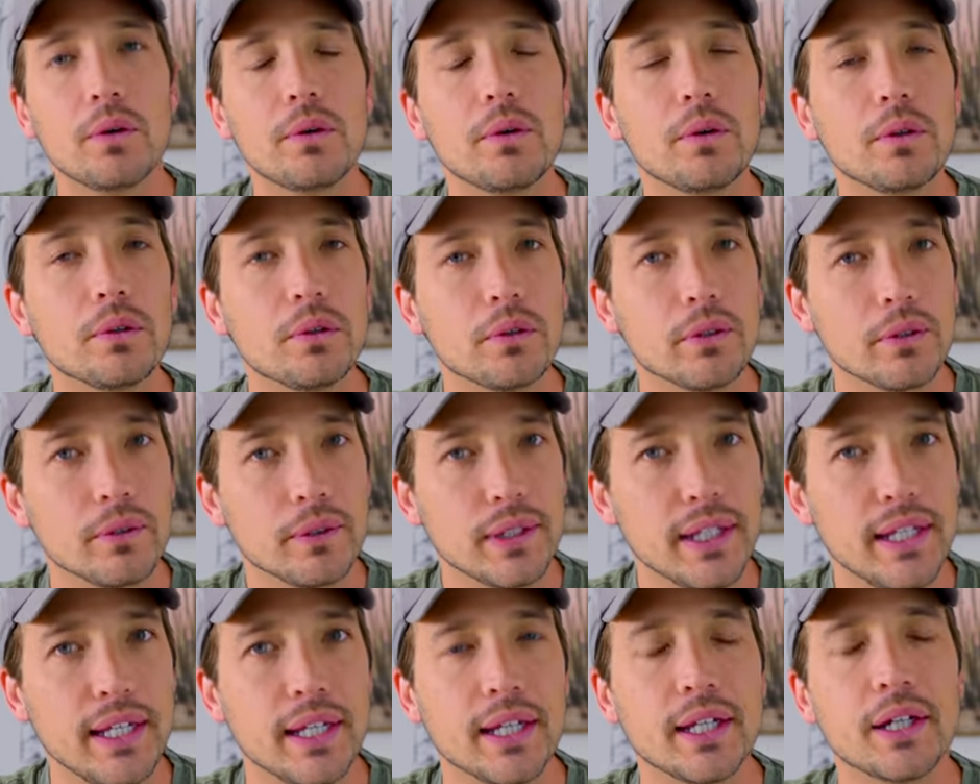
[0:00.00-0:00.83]
本当
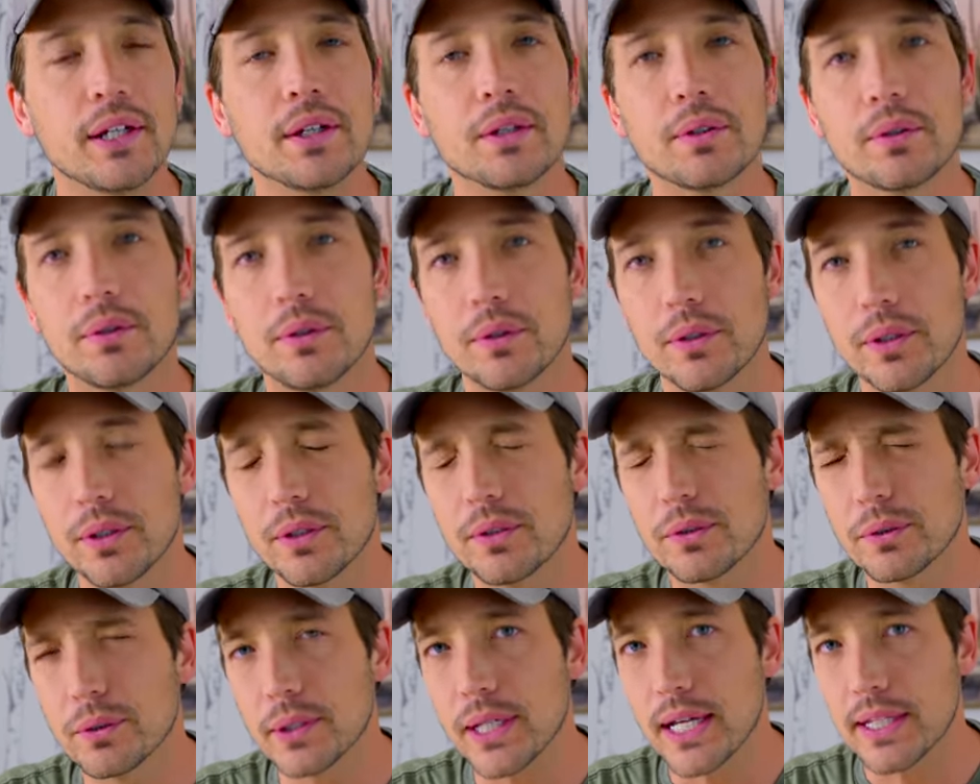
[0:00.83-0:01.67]
にこうい
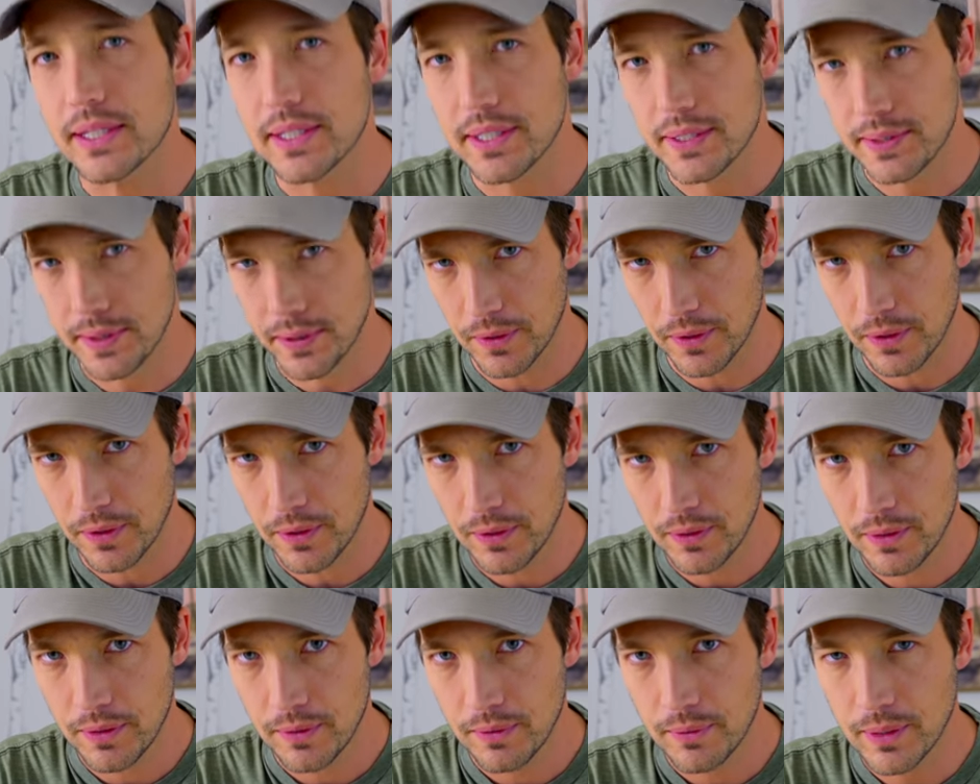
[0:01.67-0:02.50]
うことなんですよ。
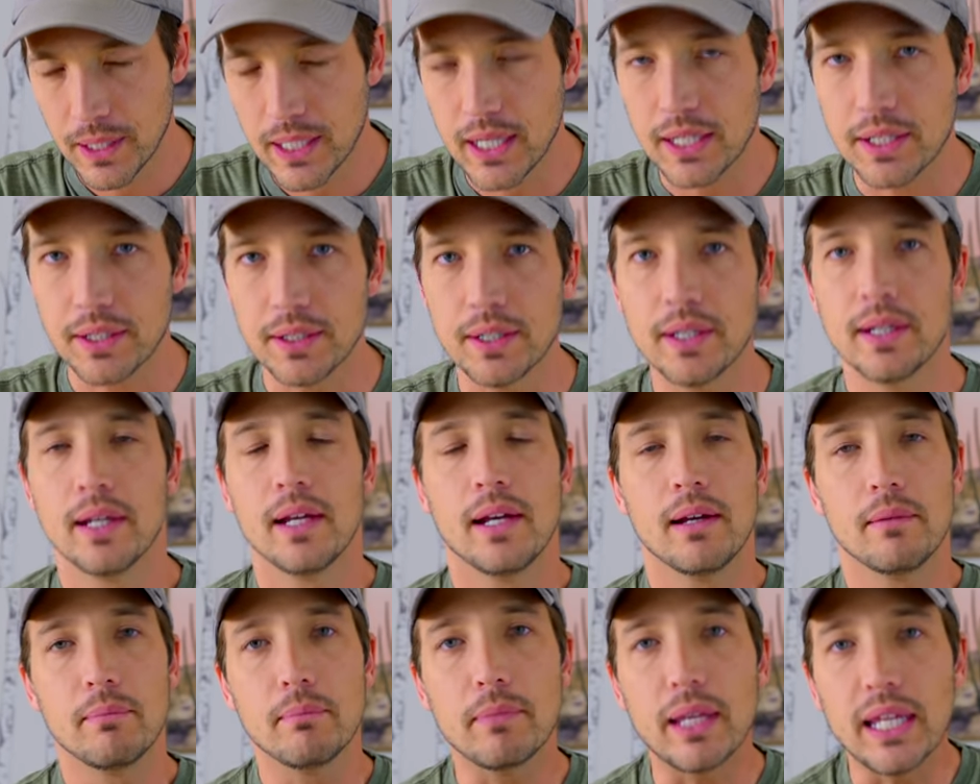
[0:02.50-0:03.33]
わかる？
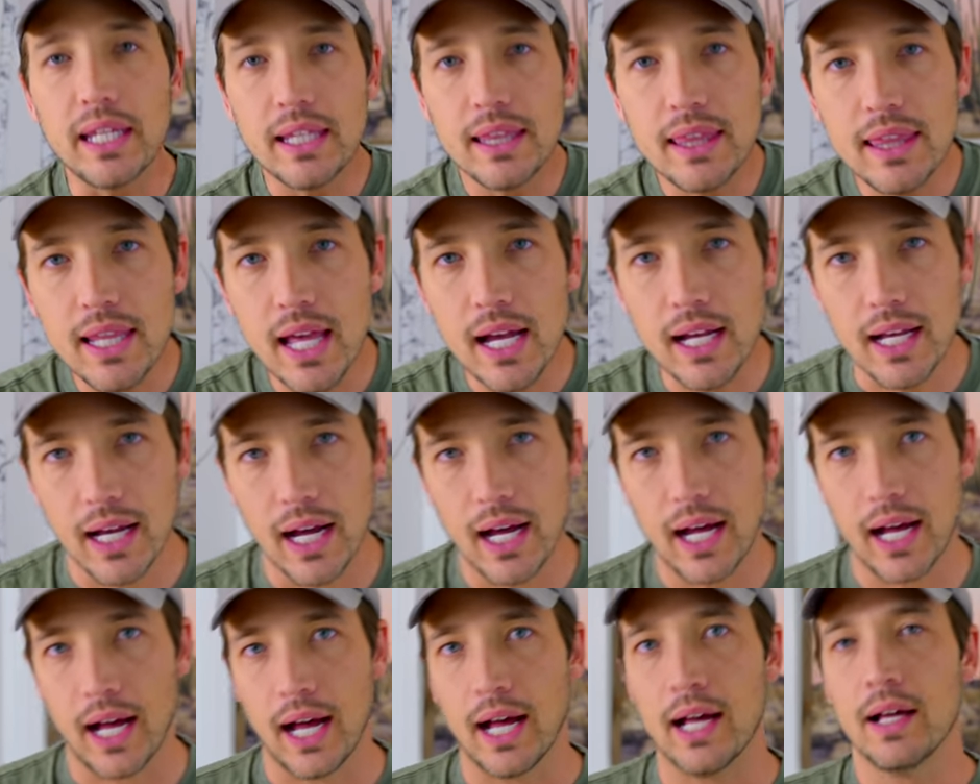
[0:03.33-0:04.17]
みんな
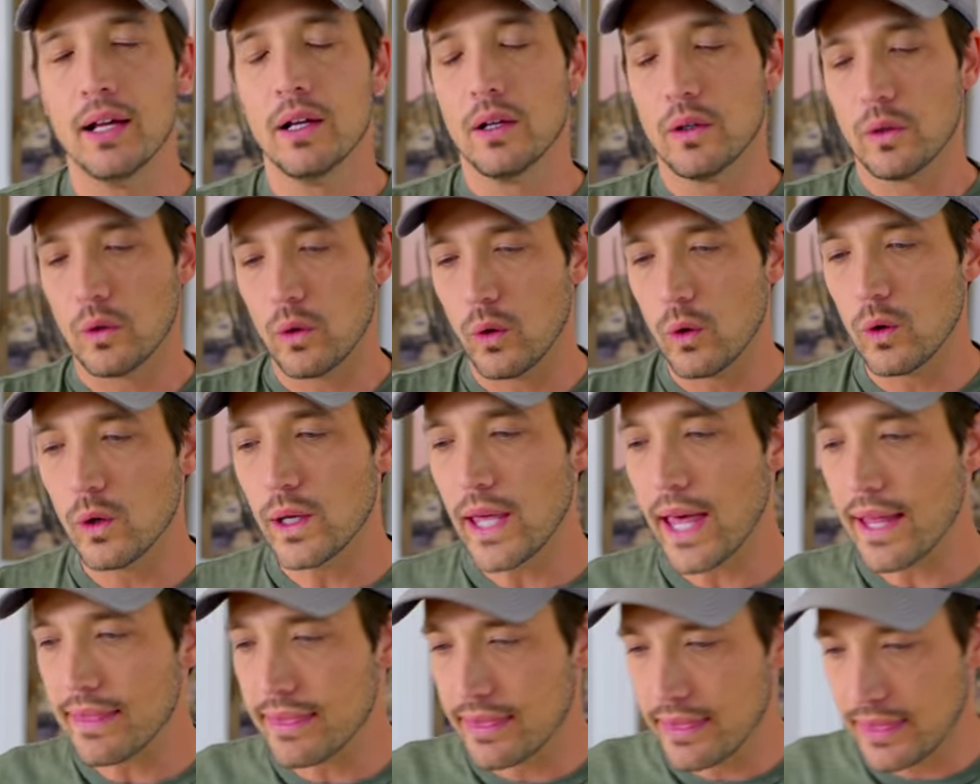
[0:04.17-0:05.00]
がこ
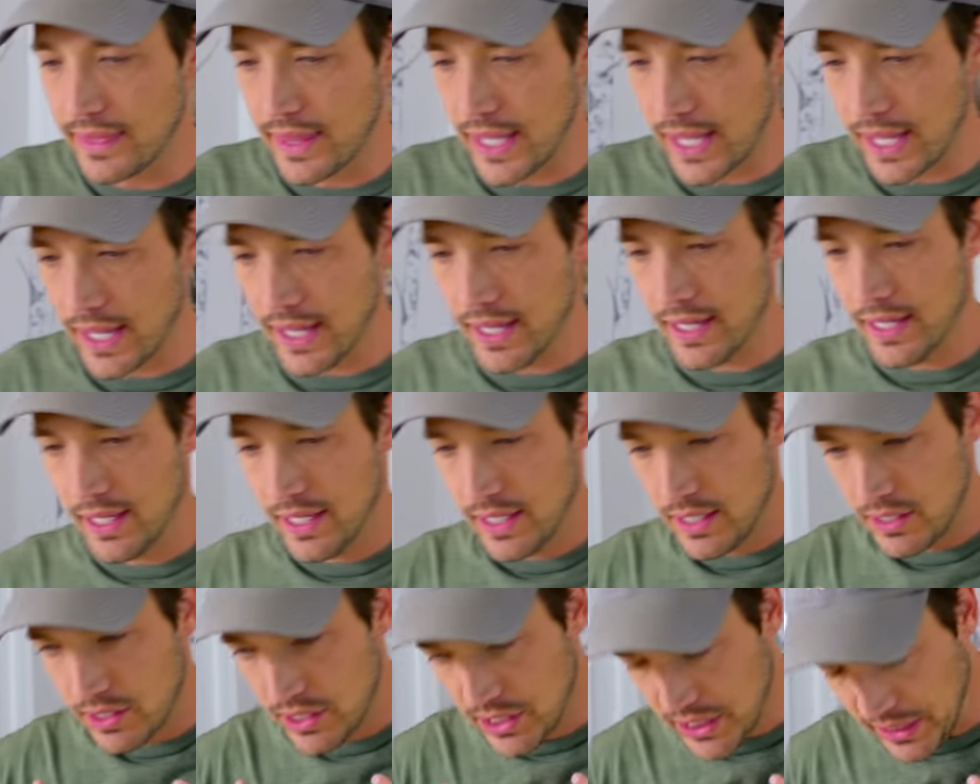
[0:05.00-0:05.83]
うやって
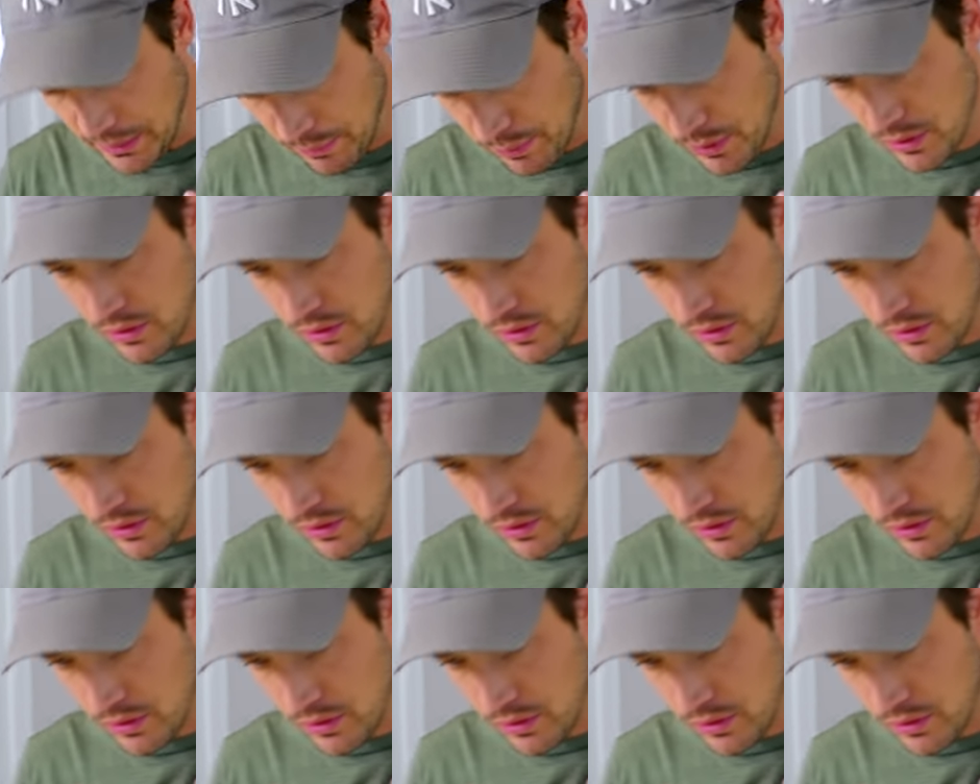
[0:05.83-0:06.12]
自